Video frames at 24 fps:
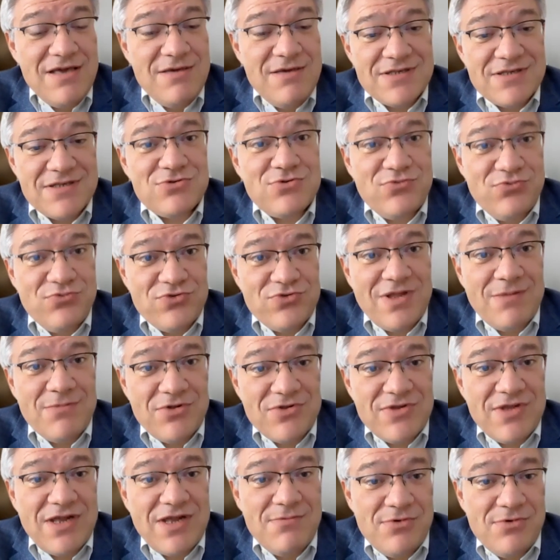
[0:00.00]
parce que
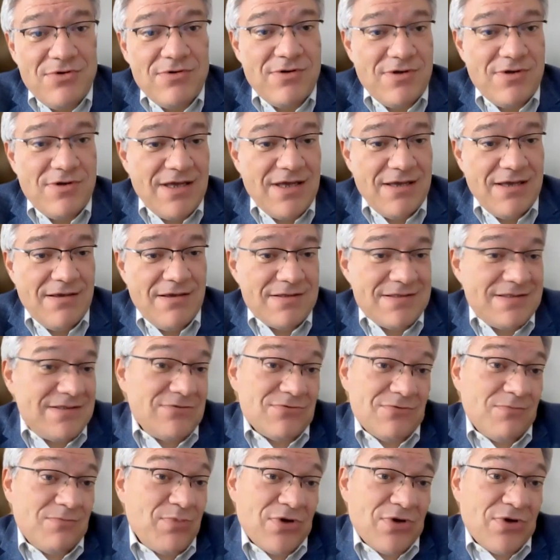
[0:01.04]
fondamentalement, euh,
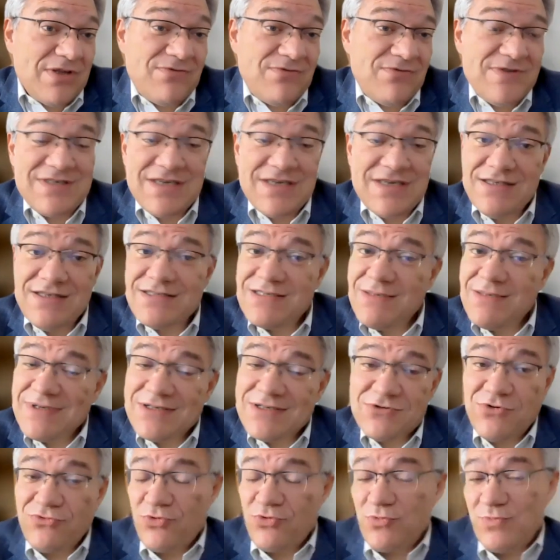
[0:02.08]
si on prend des fiscalistes, c'est
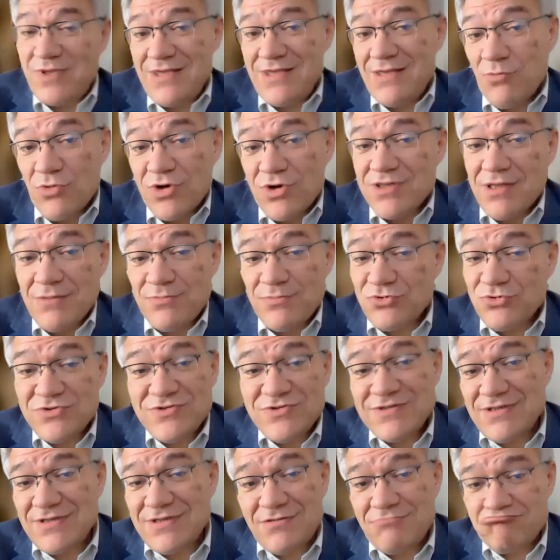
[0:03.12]
parce qu'on veut payer moins d'impôts,
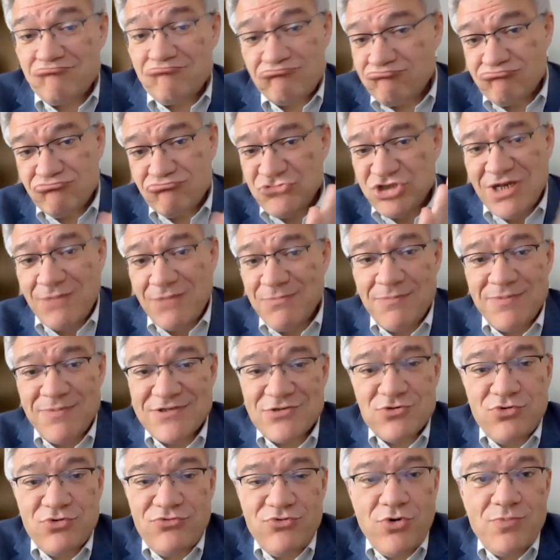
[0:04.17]
c'est jamais
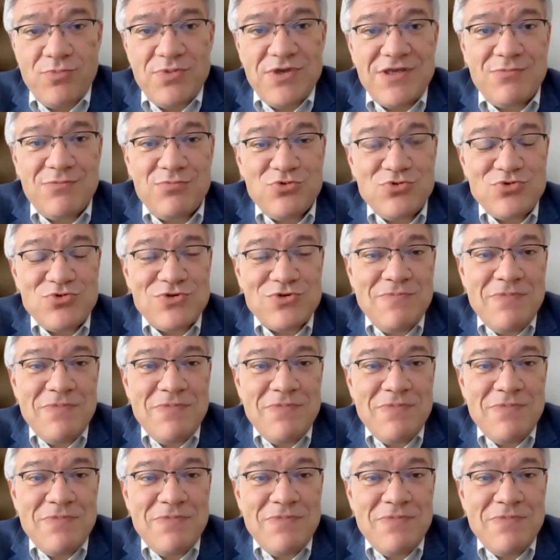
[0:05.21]
parce qu'on veut en payer plus,